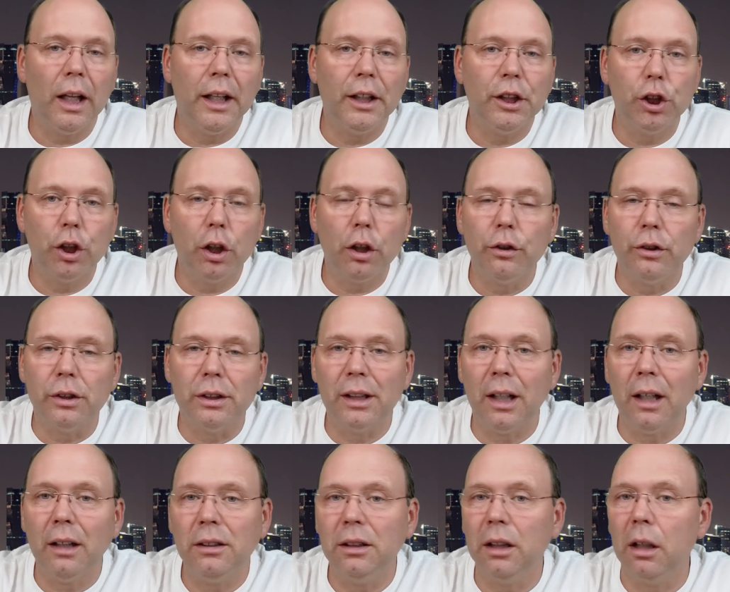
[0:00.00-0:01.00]
les jeunes un
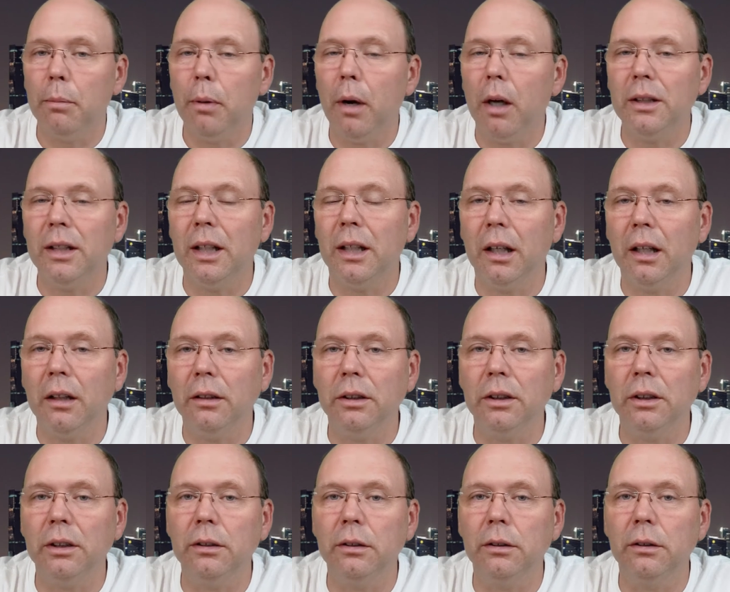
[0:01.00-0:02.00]
sens
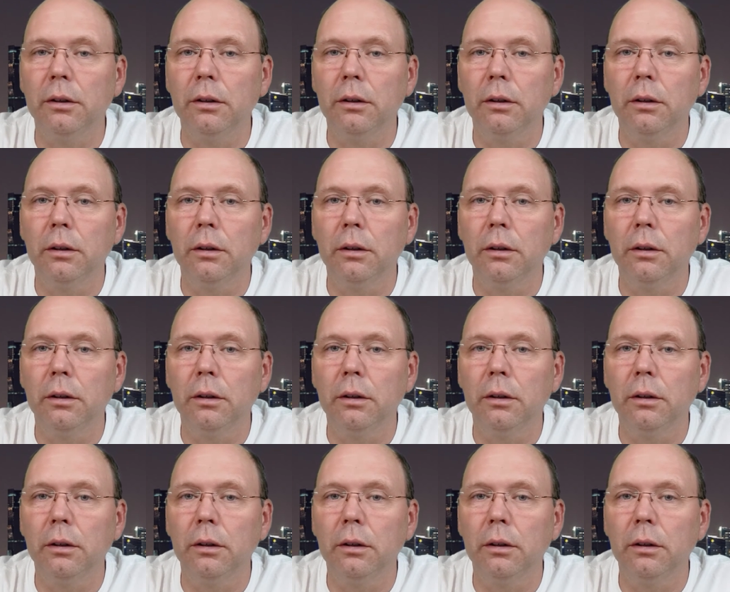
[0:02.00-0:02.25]
d'appartenance.